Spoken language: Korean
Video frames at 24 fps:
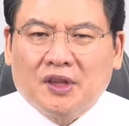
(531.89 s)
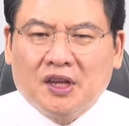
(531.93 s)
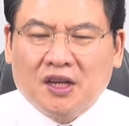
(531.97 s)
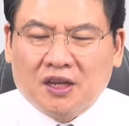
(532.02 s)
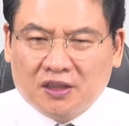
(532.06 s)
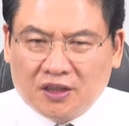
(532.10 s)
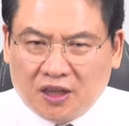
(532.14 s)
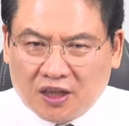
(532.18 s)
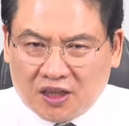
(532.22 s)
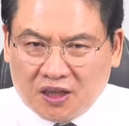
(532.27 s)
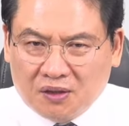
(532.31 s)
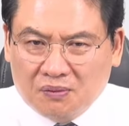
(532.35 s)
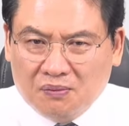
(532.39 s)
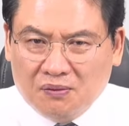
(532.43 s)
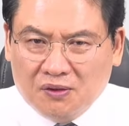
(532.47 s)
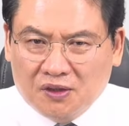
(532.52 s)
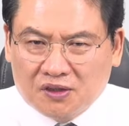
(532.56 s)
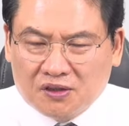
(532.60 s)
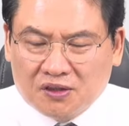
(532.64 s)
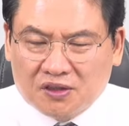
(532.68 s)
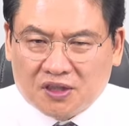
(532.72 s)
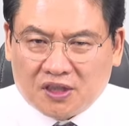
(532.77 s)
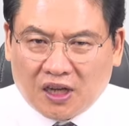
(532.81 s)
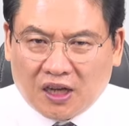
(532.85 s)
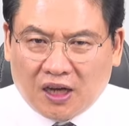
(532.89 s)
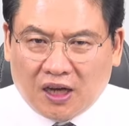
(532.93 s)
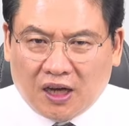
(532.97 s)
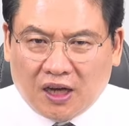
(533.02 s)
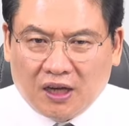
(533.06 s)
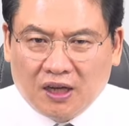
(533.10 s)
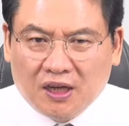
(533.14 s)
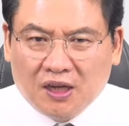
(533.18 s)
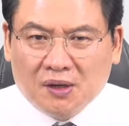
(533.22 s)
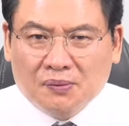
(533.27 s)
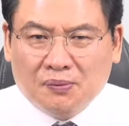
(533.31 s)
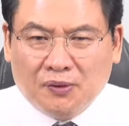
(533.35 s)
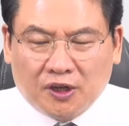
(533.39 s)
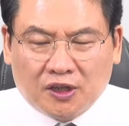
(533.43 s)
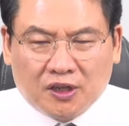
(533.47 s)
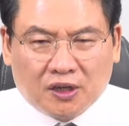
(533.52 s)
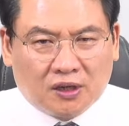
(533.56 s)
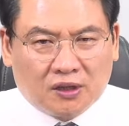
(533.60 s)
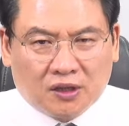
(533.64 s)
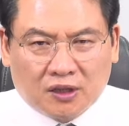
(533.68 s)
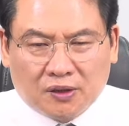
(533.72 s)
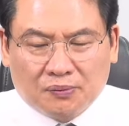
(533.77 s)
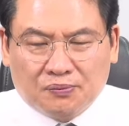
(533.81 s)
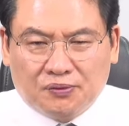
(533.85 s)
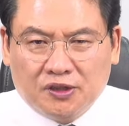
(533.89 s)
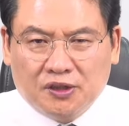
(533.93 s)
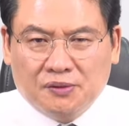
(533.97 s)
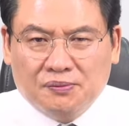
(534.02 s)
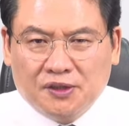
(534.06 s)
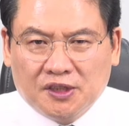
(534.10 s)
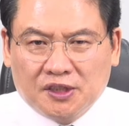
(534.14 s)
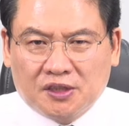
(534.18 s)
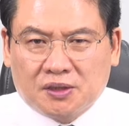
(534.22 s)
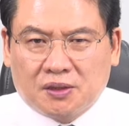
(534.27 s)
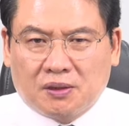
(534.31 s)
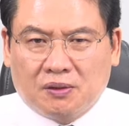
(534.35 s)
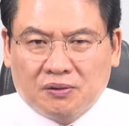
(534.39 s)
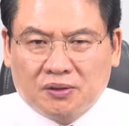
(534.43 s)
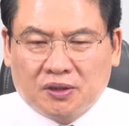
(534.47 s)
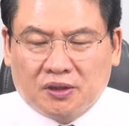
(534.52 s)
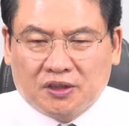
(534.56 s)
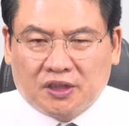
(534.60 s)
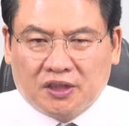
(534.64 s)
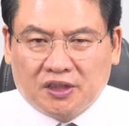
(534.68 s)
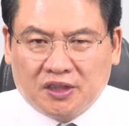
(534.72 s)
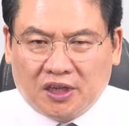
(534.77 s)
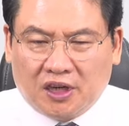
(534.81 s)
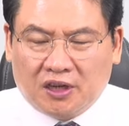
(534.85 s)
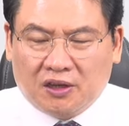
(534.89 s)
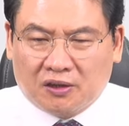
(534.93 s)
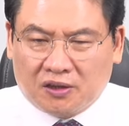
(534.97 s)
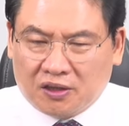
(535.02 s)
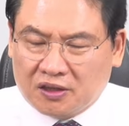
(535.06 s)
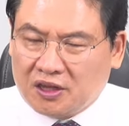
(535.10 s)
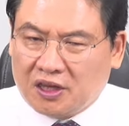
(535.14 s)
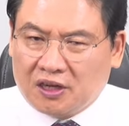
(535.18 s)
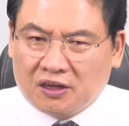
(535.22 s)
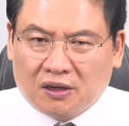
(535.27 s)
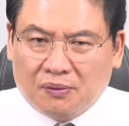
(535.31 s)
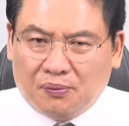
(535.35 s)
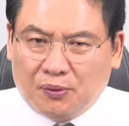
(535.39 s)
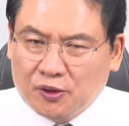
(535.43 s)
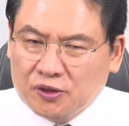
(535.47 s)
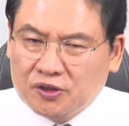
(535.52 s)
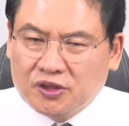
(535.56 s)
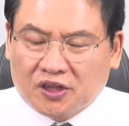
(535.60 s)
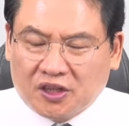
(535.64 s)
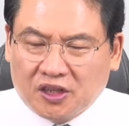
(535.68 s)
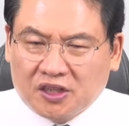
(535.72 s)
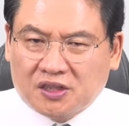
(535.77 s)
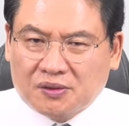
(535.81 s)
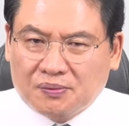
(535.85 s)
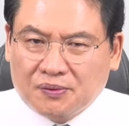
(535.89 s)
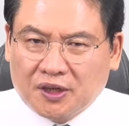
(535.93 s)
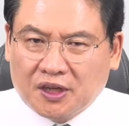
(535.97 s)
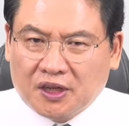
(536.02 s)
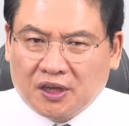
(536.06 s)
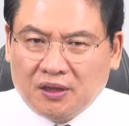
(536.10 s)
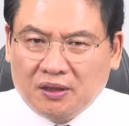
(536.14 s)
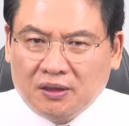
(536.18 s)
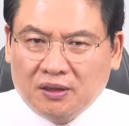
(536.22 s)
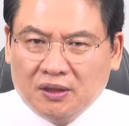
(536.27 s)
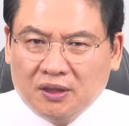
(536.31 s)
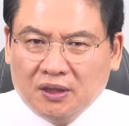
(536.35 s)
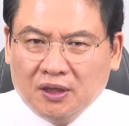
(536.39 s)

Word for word: 근데 김문수 지사가 뭐 그런 어떤 불미스러운 어떤 일에 엮였다는 거 본 적이 있습니까?